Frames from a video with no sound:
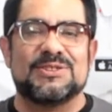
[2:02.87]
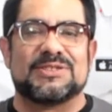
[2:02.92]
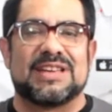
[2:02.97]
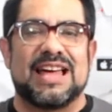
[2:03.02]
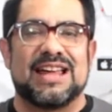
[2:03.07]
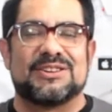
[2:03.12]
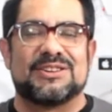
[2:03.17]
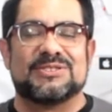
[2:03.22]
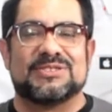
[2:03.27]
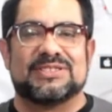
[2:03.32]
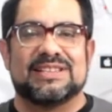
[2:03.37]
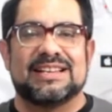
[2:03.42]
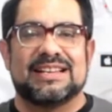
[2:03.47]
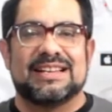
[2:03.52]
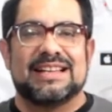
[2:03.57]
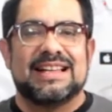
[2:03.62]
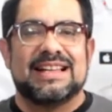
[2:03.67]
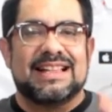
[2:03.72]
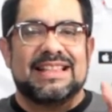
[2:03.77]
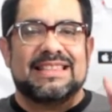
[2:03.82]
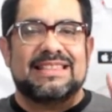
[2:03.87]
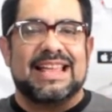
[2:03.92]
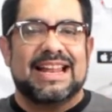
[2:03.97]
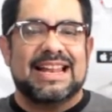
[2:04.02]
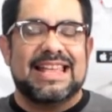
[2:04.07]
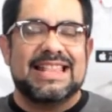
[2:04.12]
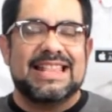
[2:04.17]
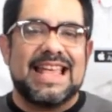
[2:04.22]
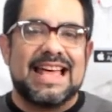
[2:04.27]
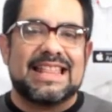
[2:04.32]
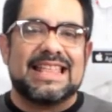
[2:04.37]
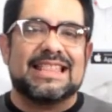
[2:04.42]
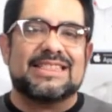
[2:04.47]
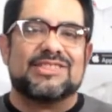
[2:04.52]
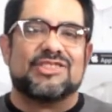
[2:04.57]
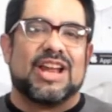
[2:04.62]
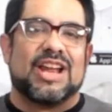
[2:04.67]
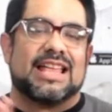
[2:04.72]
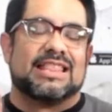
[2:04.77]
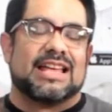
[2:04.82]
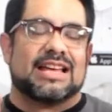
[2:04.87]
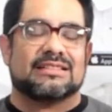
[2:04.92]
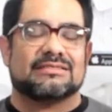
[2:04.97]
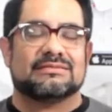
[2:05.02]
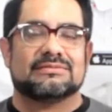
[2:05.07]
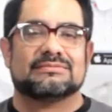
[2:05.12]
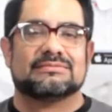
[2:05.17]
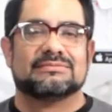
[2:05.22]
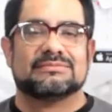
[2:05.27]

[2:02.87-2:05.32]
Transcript: son los carros de línea de entrada.